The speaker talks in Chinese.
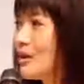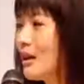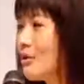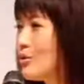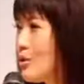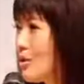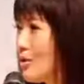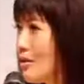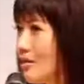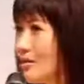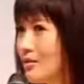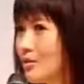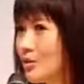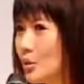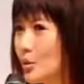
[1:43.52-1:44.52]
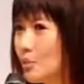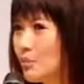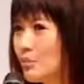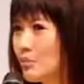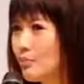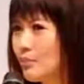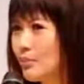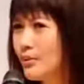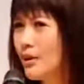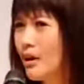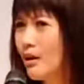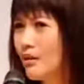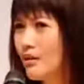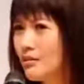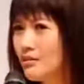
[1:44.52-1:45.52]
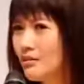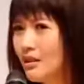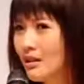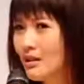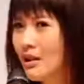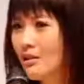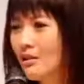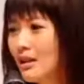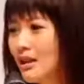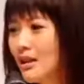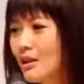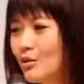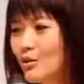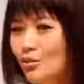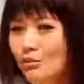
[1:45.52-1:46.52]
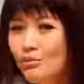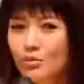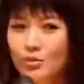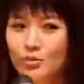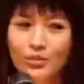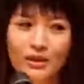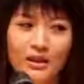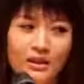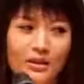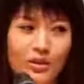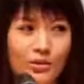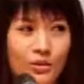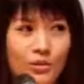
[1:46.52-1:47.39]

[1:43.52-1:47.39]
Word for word: 逢这位美女主播出现在镜头前，节目收视率就直线